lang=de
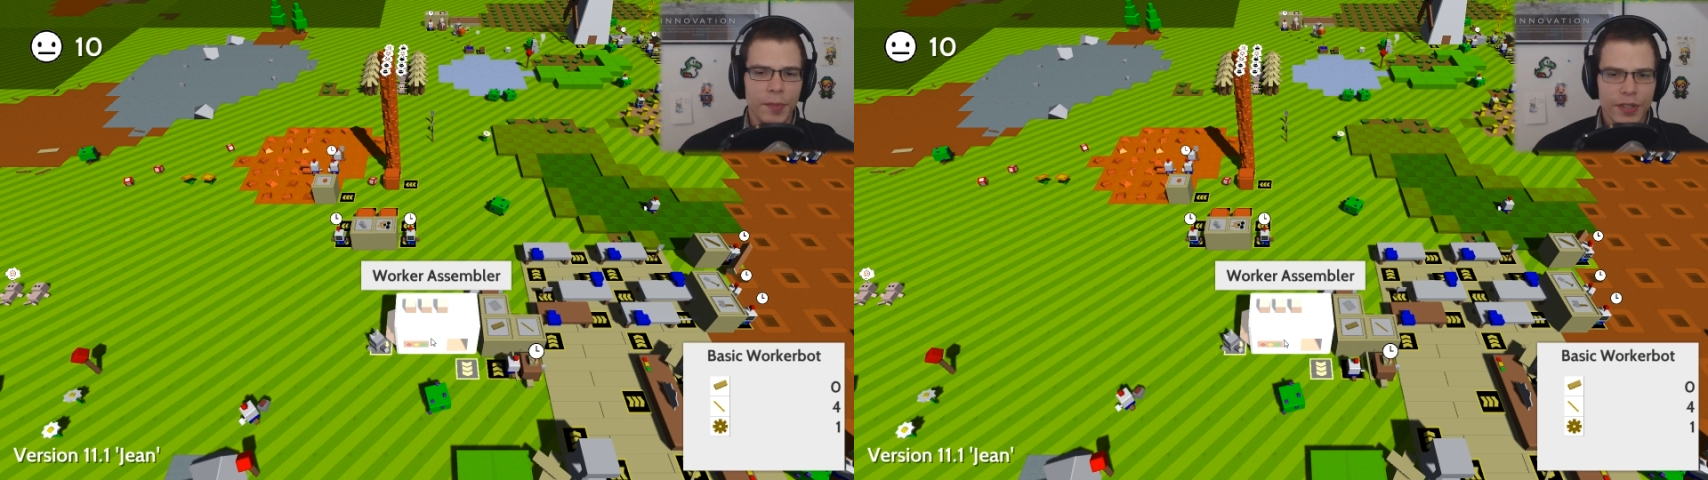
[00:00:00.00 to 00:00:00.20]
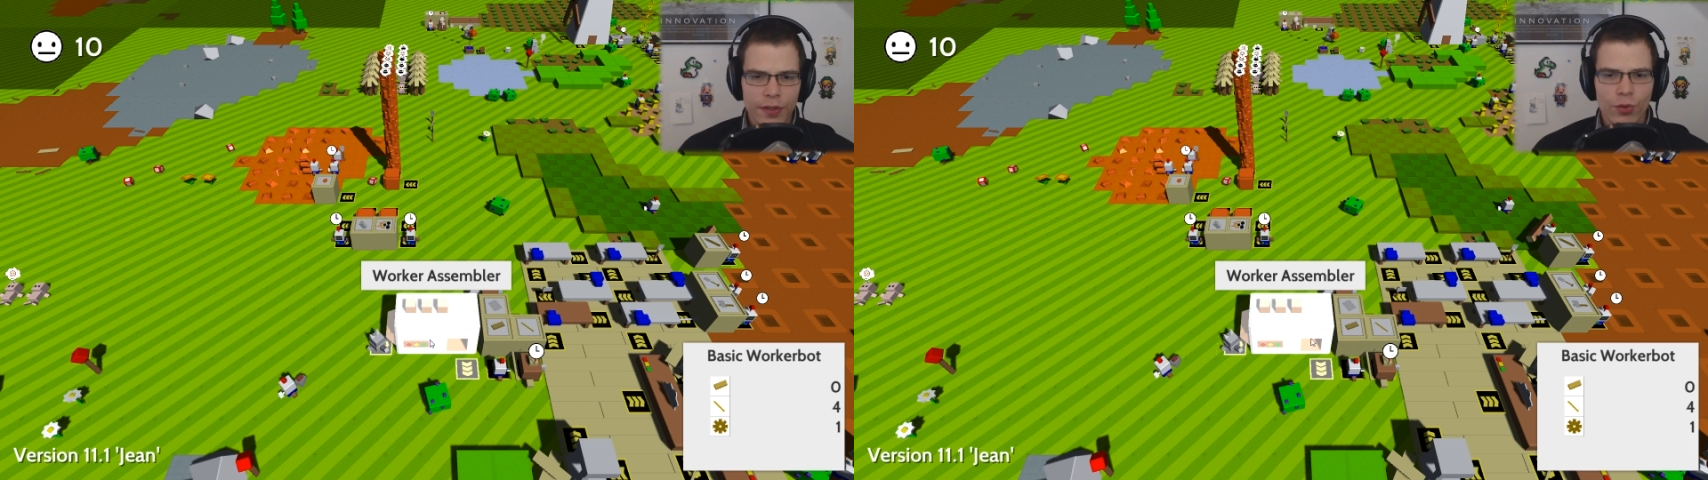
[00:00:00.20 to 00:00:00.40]

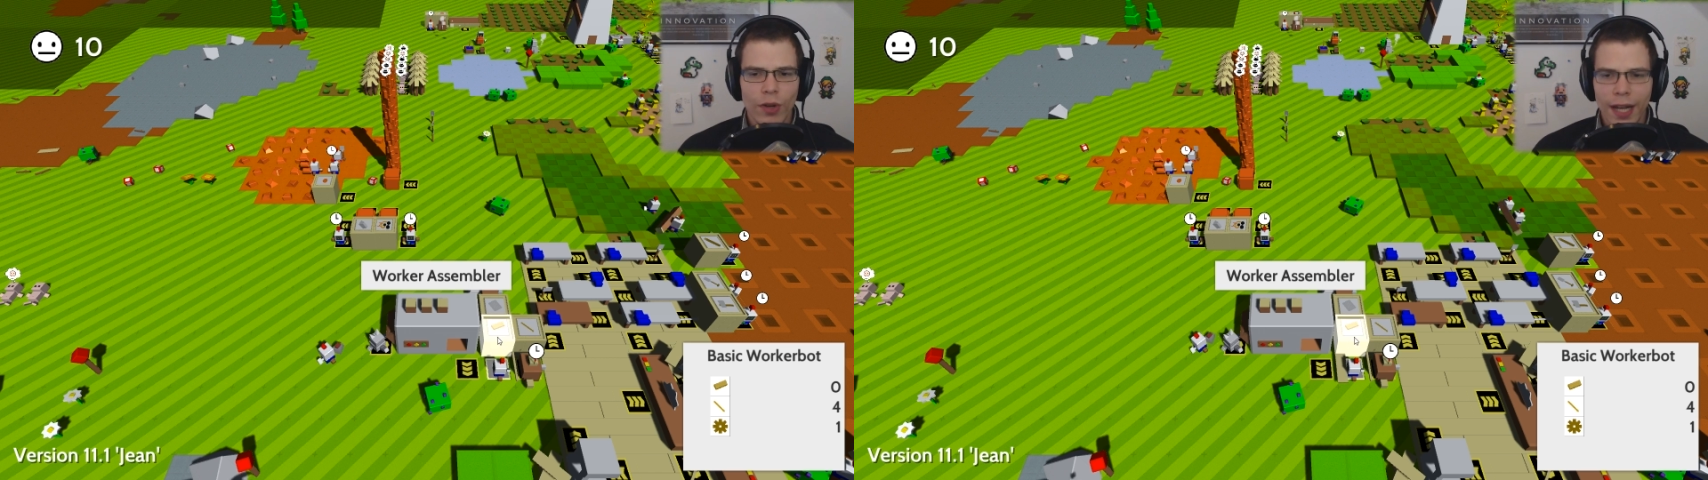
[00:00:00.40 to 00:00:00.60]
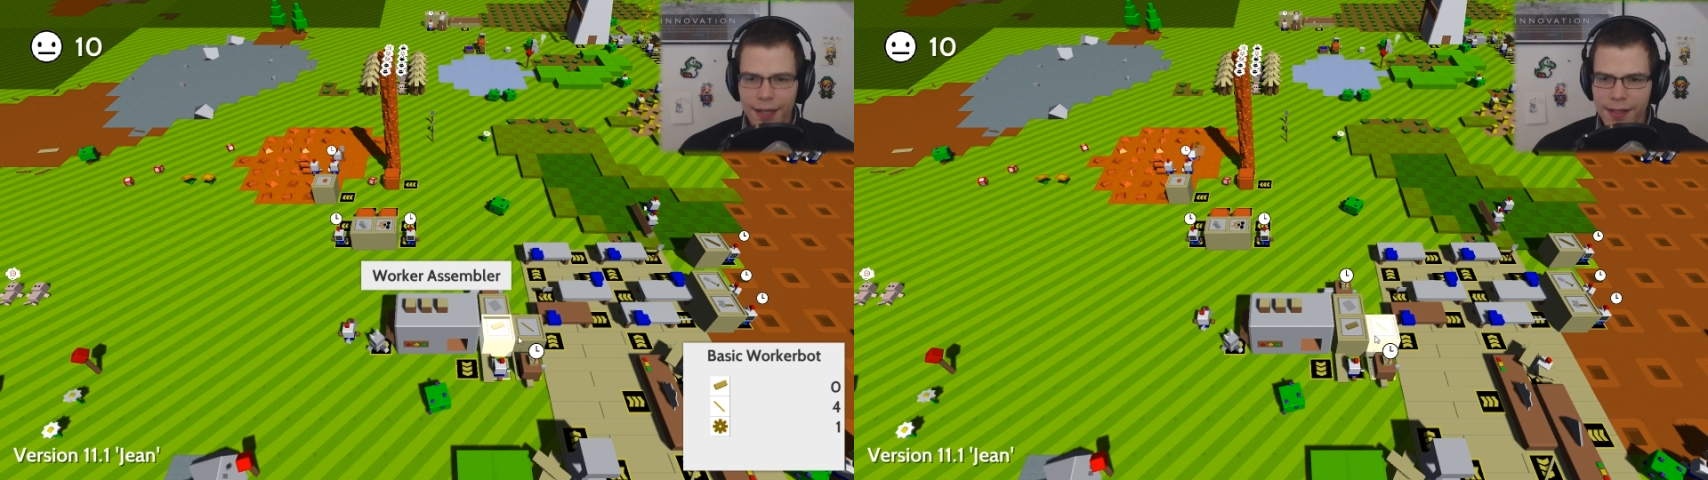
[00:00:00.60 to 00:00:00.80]
Es ist zu
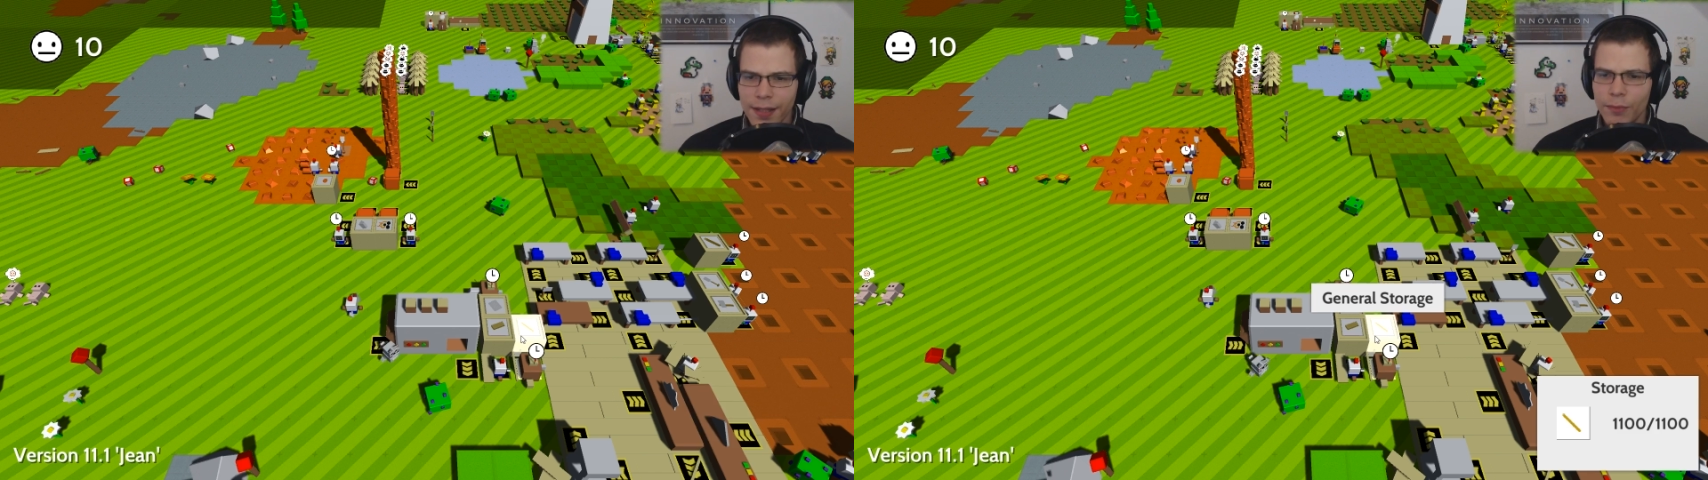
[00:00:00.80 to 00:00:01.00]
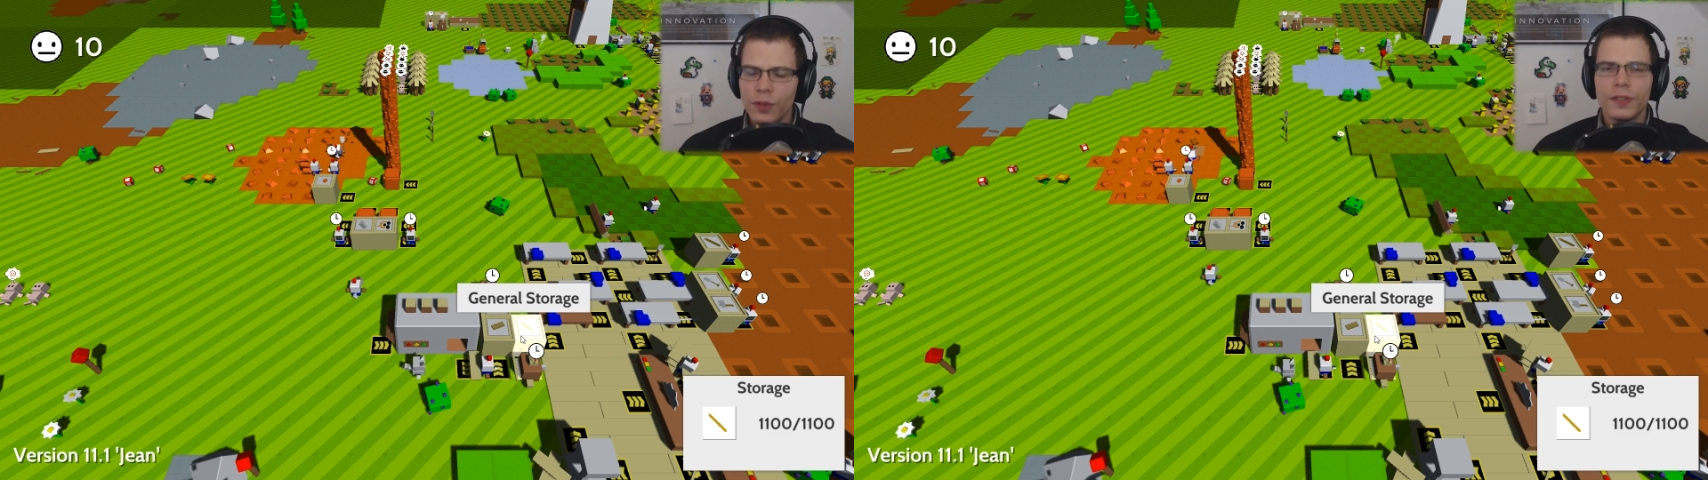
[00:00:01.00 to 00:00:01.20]

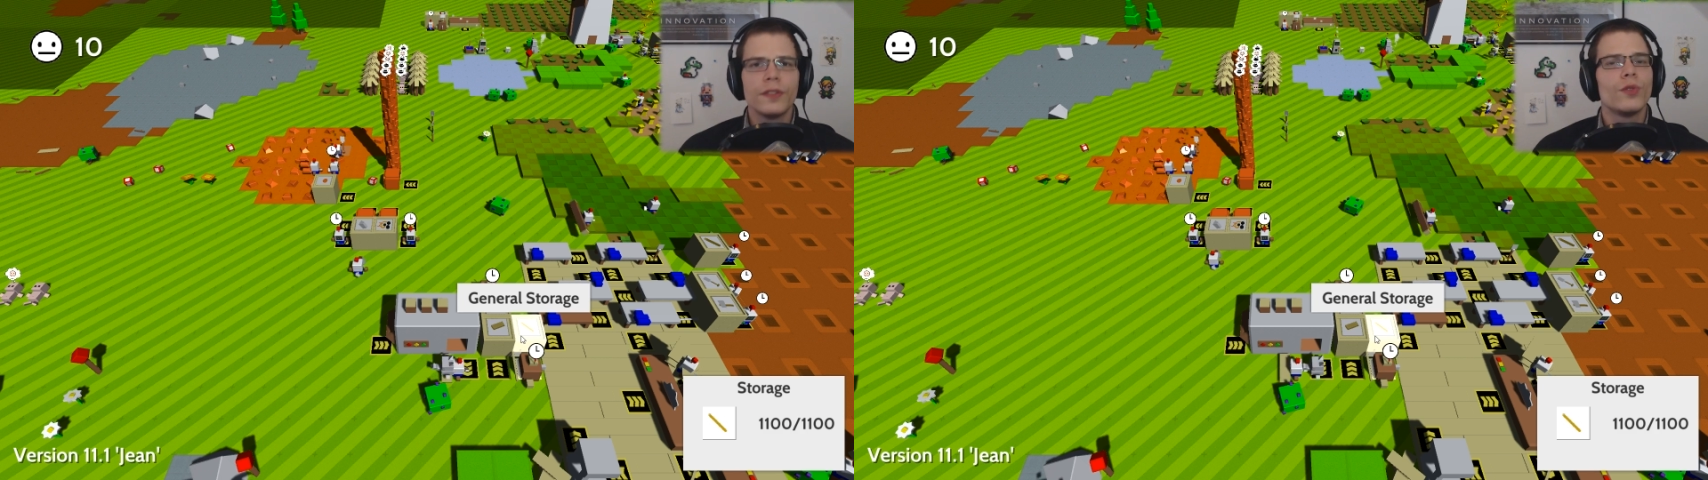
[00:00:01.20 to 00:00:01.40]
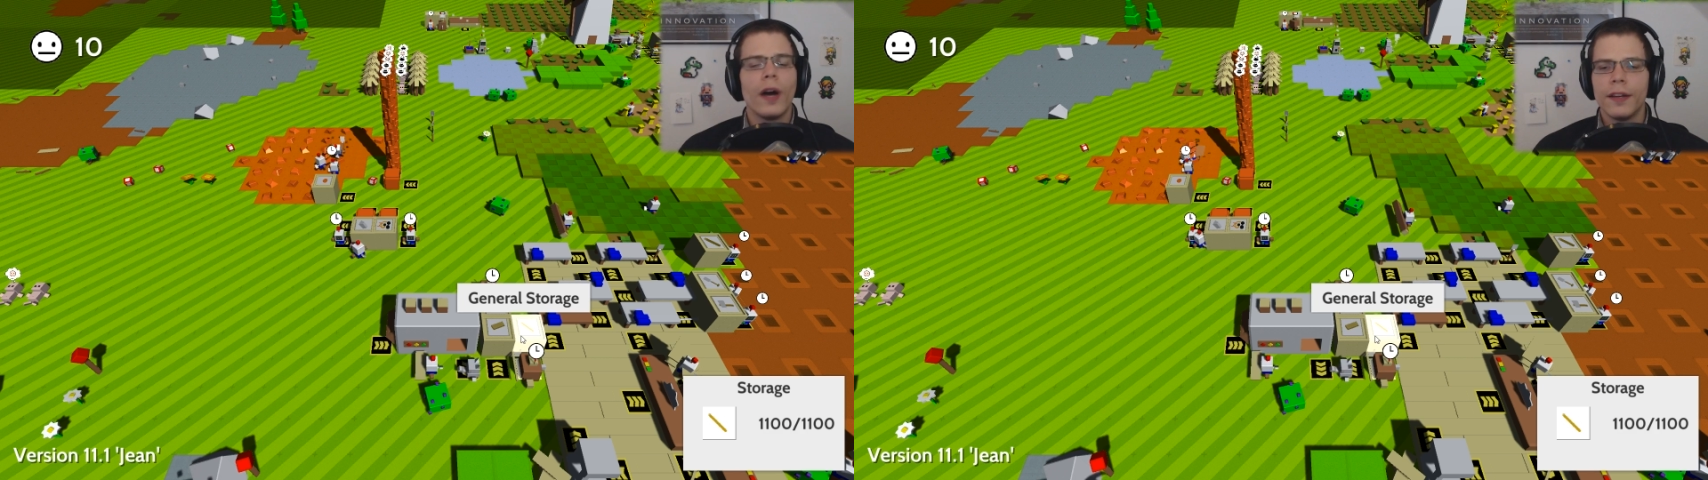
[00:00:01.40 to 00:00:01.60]
langsam und es
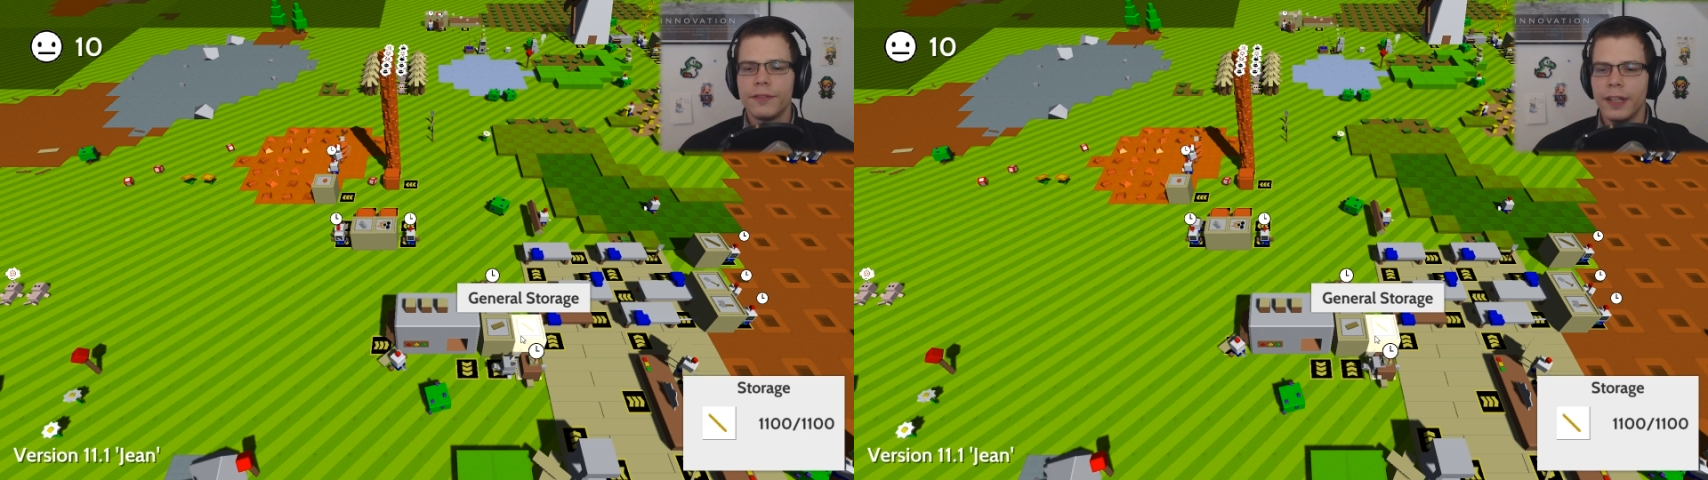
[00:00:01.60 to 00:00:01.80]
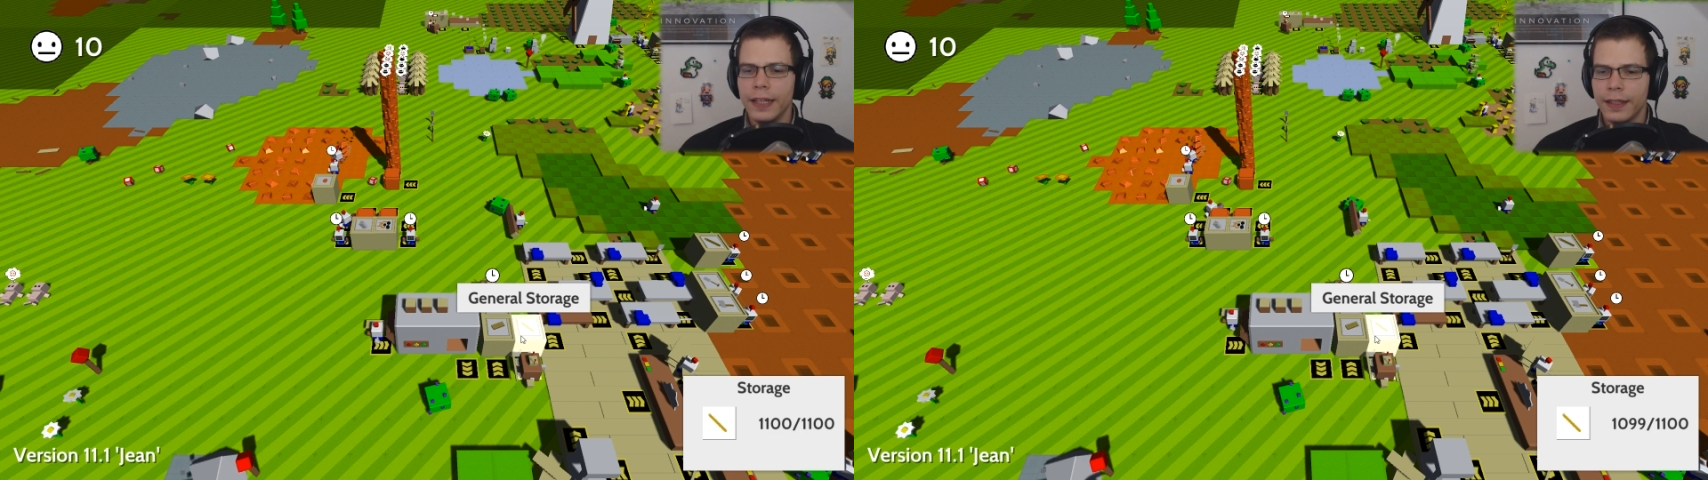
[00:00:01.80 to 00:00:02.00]
ist zu
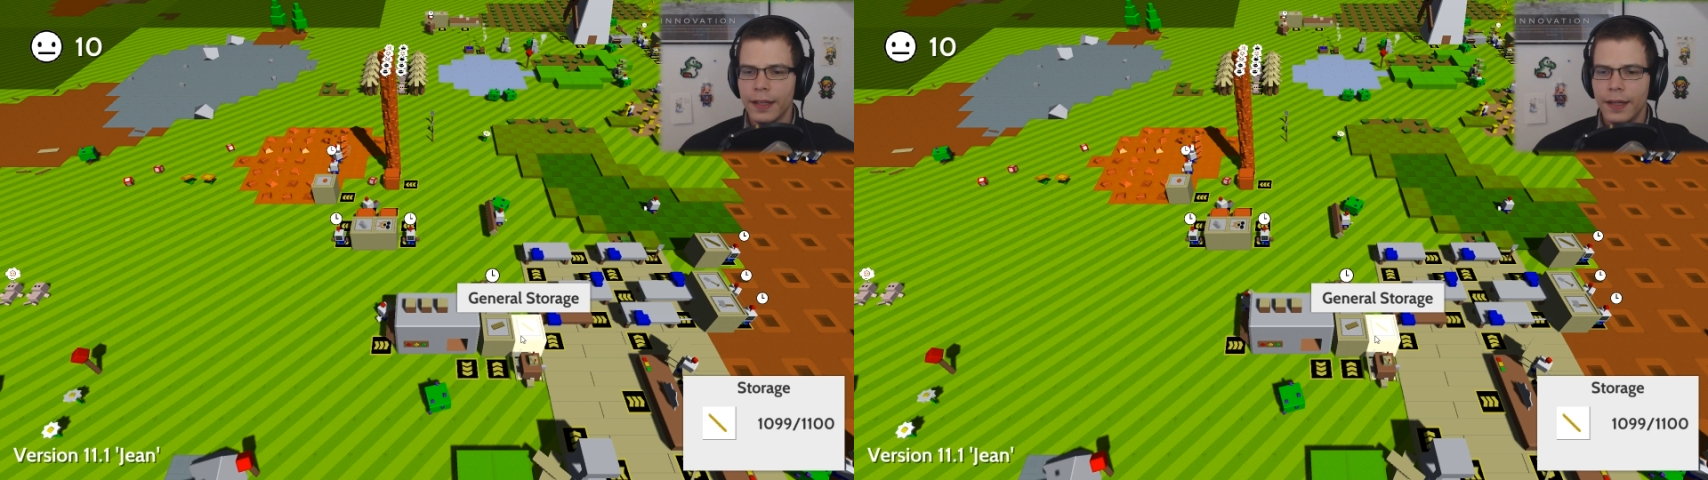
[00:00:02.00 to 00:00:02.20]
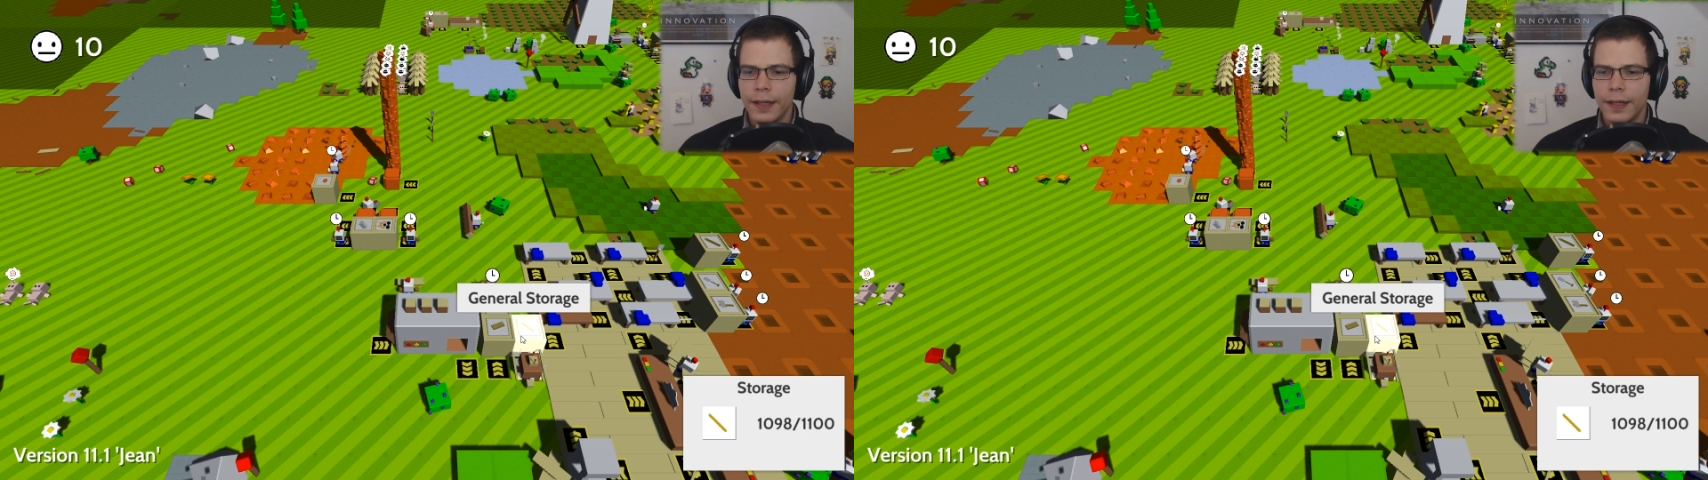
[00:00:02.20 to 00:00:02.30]
anfällig.